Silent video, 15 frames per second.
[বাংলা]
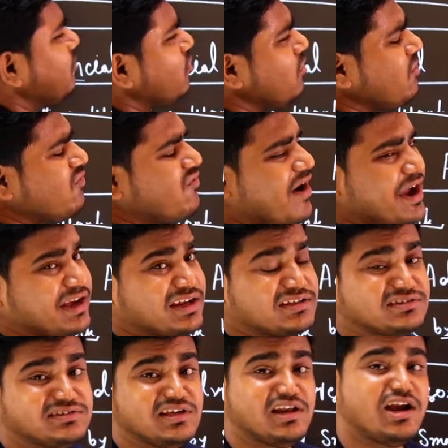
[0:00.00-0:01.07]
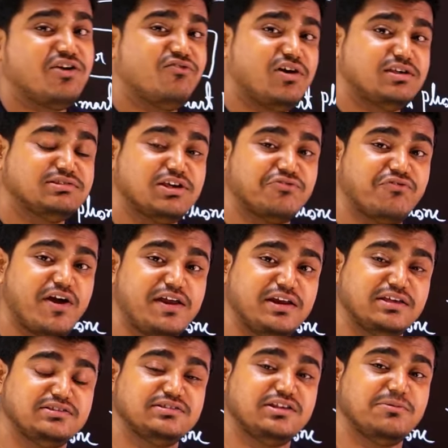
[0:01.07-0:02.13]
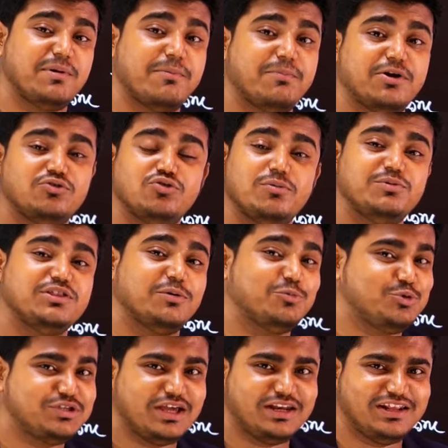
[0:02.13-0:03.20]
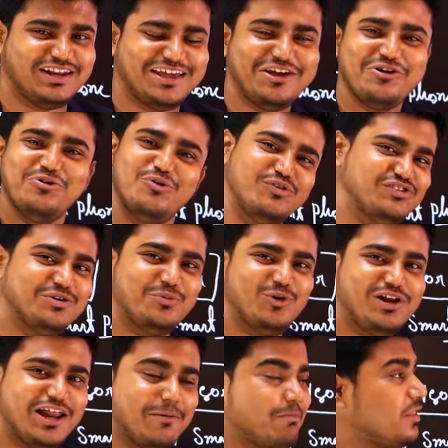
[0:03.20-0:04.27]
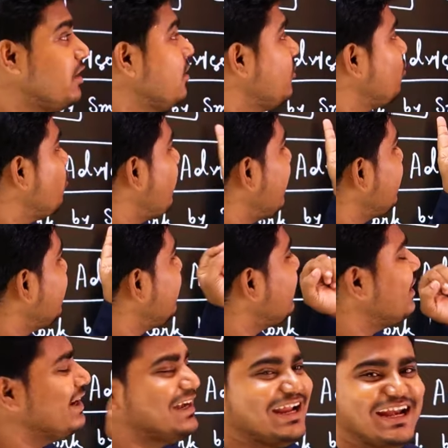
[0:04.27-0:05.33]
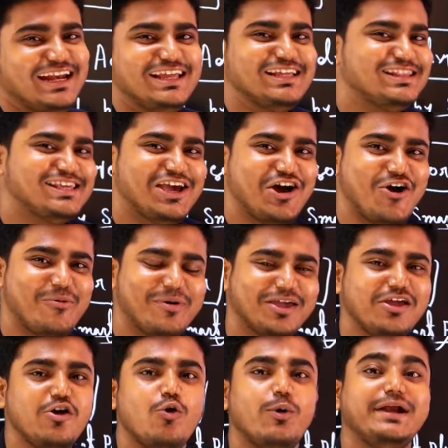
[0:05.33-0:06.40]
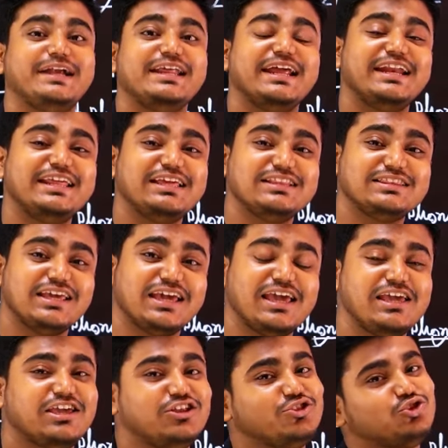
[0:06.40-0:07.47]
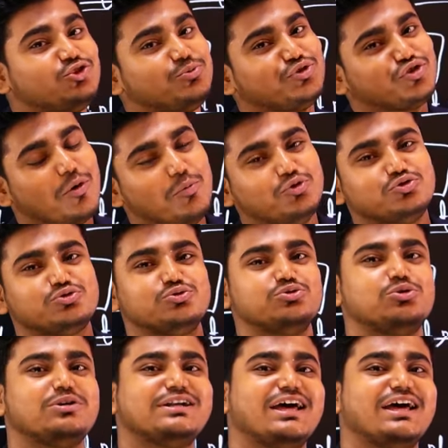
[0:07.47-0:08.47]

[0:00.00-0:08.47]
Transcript: বলবে ফাইন্যান্সিয়াল অ্যাডভাইজার ফাইন্যান্সিয়াল ব্যাপারে তো আমি তেমন জানি না ওই যে বললাম তোমাদের ট্রেনিং দেওয়া হবে ওই ট্রেনিং থেকেই কিন্তু তুমি সমস্তটা